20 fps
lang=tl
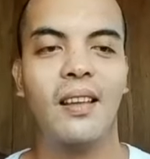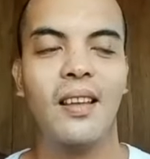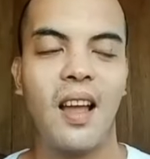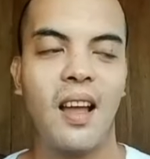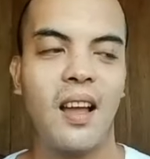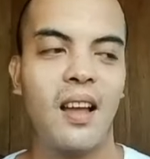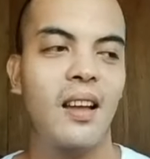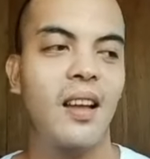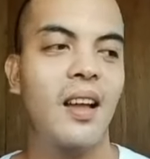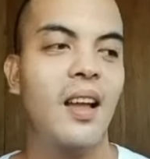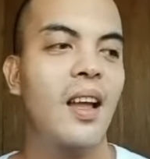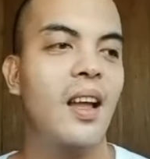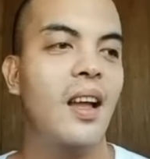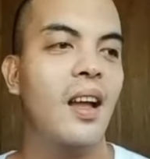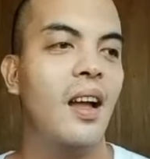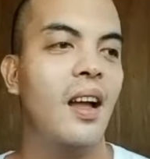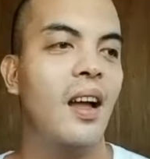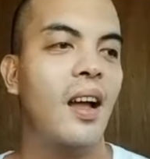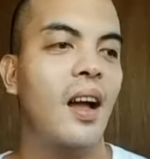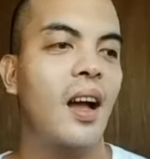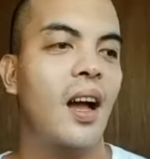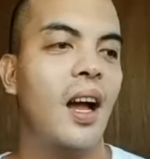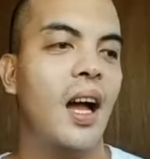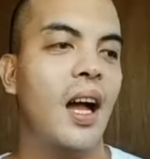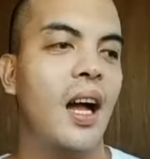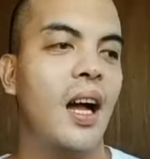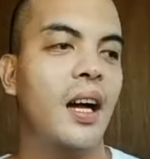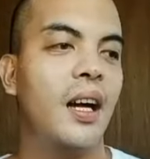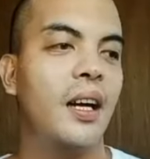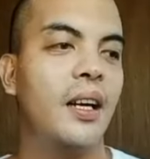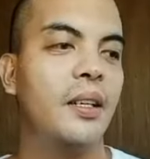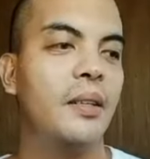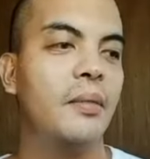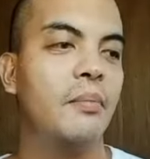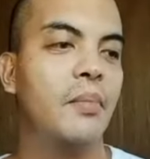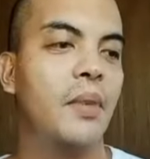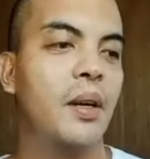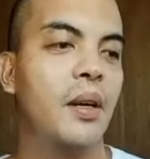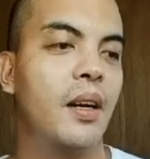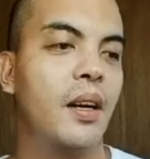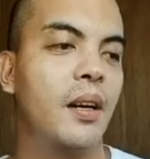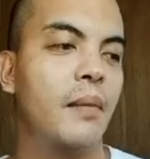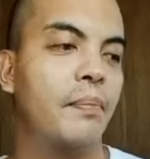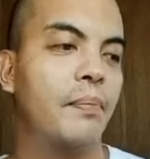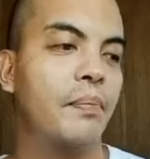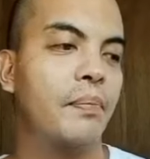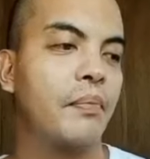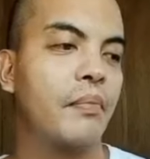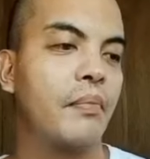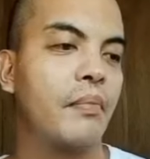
yeah, um, um